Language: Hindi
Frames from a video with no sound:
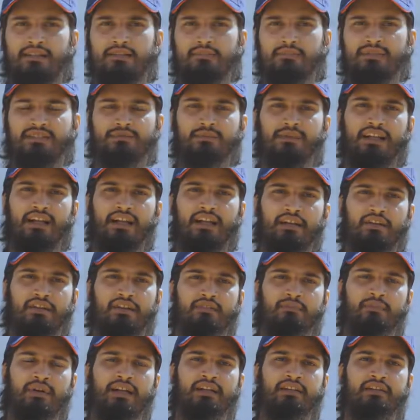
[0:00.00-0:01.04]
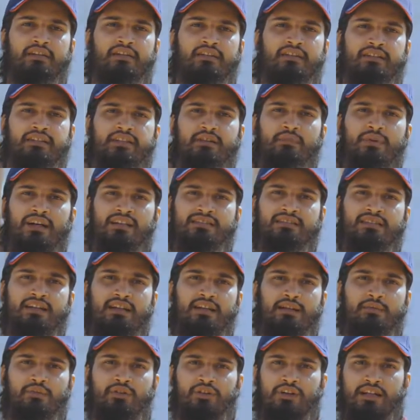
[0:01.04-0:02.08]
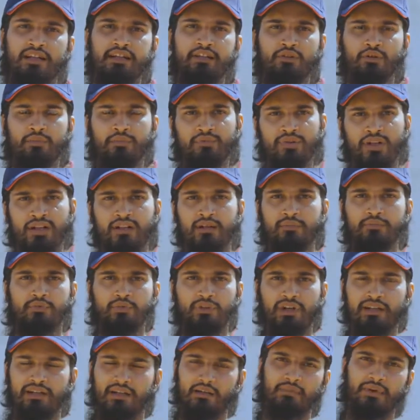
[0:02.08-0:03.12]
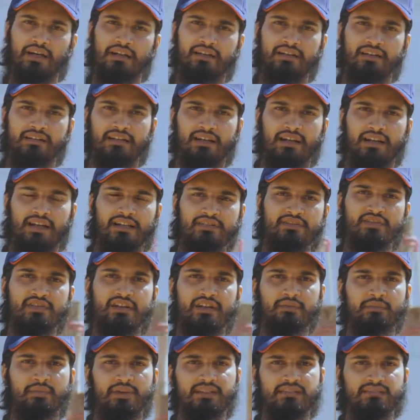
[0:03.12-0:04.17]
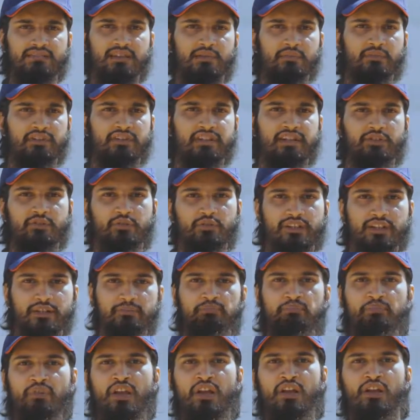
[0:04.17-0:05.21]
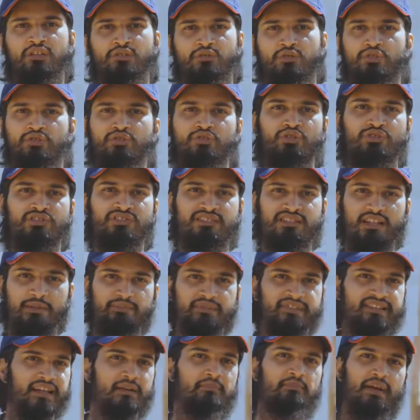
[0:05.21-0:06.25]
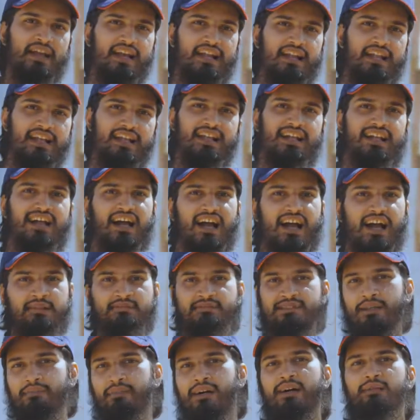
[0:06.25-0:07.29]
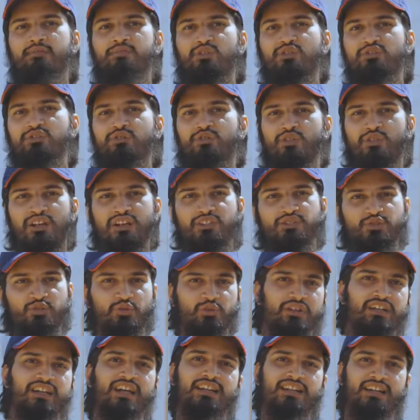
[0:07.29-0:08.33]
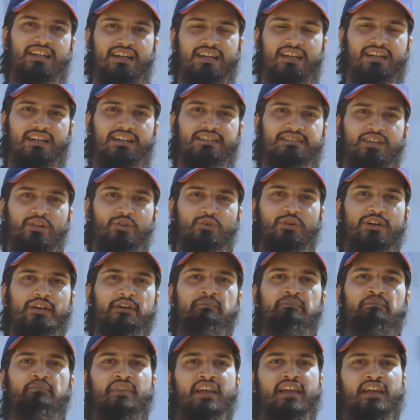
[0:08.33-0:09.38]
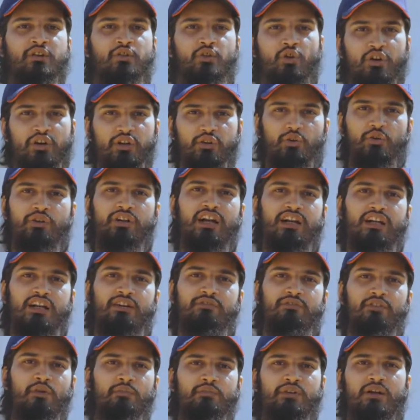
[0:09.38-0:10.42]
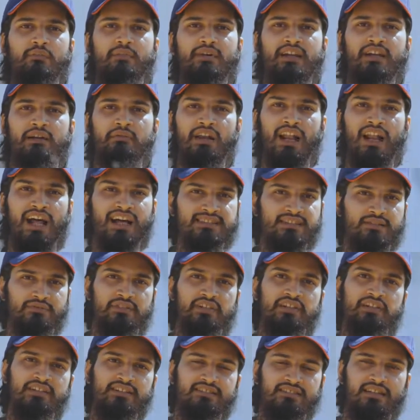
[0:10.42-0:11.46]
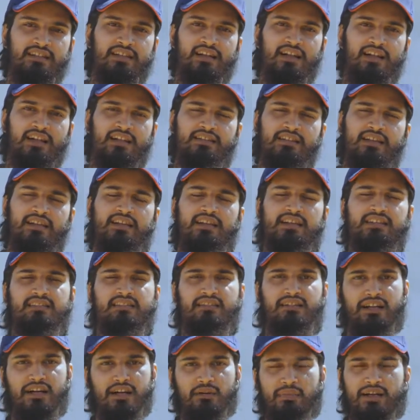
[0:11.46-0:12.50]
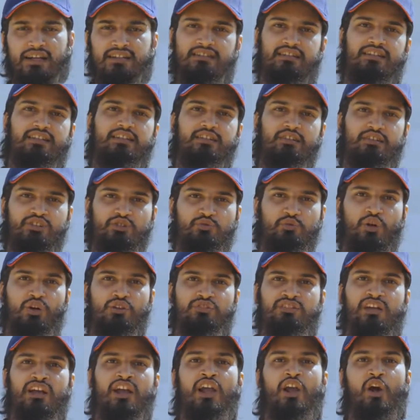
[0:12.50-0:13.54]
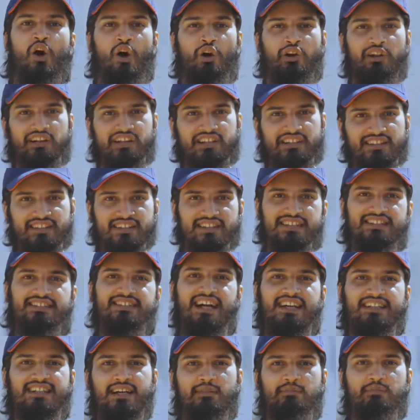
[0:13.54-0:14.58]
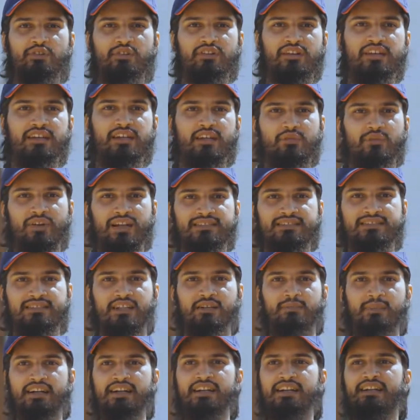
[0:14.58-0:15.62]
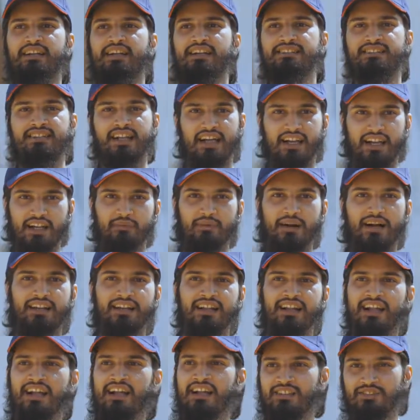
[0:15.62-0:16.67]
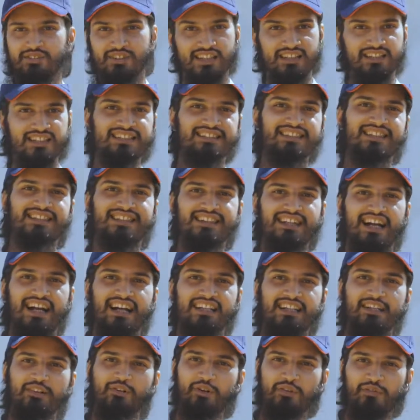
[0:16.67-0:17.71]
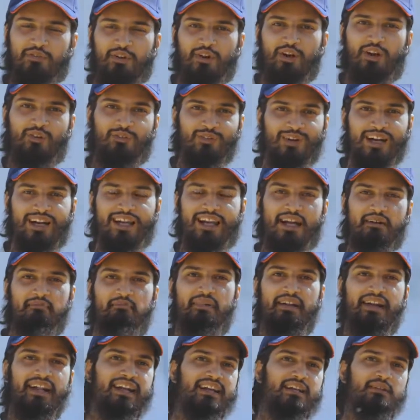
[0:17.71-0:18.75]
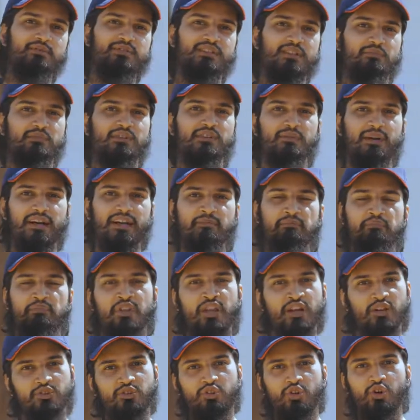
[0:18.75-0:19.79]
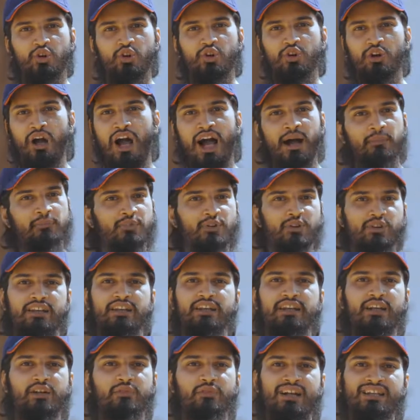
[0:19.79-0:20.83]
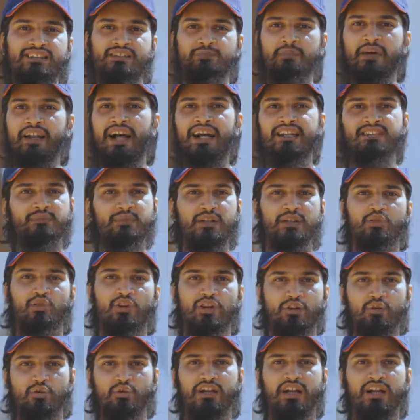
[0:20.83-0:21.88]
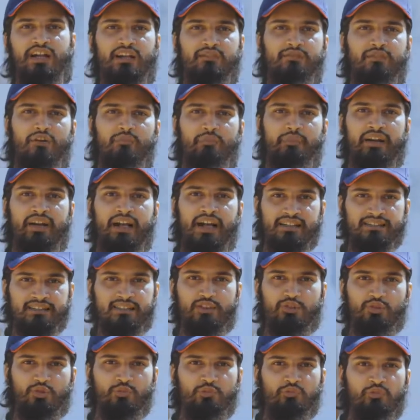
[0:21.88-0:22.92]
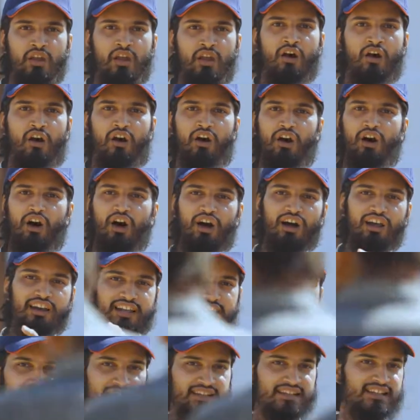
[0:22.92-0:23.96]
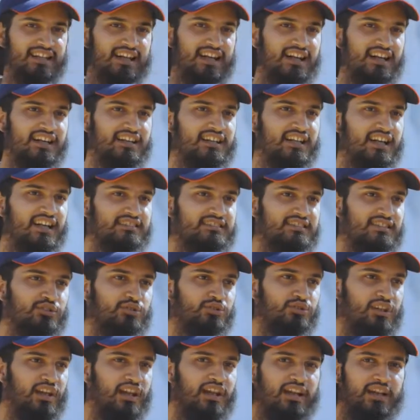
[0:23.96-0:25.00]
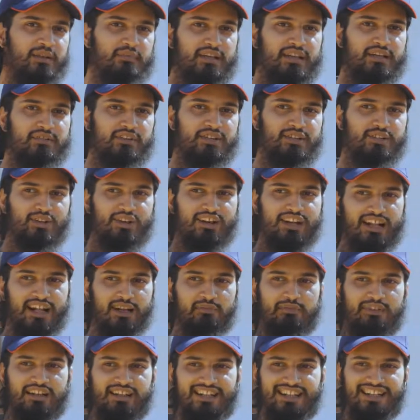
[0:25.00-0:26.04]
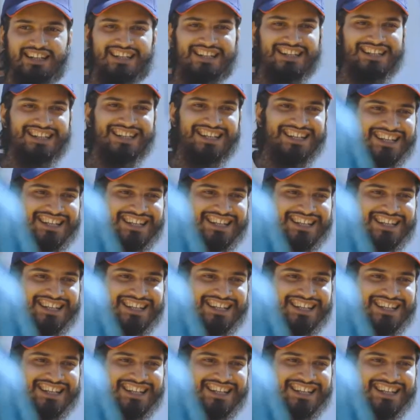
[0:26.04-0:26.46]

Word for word: बिसमीम अल्लाम वेलकम टू कैटल मार्केट कराची एंड पाकिस्तान मीडिया टुडे दोस्तों सबसे पहले आप तमाम दोस्तों का शुक्रिया अदा करना चाहूँगा कोहनूर कैटल फॉर्म का मैंने लास्ट वीक टीज़र डाला था इतना बेहतरीन रिस्पांस और इतनी ज़्यादा आप लोग की रिक्वेस्ट के भाई इनका सारा माल जल्दी से दिखा दें कोई व्लॉग वगैरह आप बना के मुजम्मिल भाई तो आप लोग की रिक्वेस्ट पर आज मैं कोहनूर कैटल फॉर्म पर हाजिर हूँ और ये बंदा यहाँ से गुजर रहा है मेरी वीडियो ख़राब करने के लिए